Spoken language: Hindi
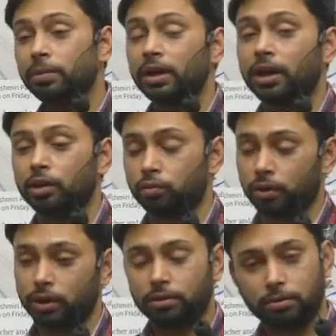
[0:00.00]
बेकार
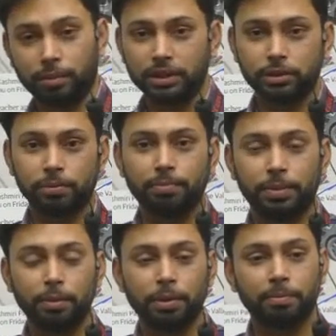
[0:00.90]
हुआ बस
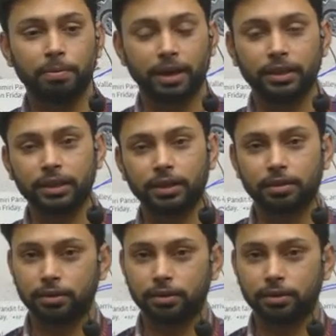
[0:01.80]
पेपर रख दिया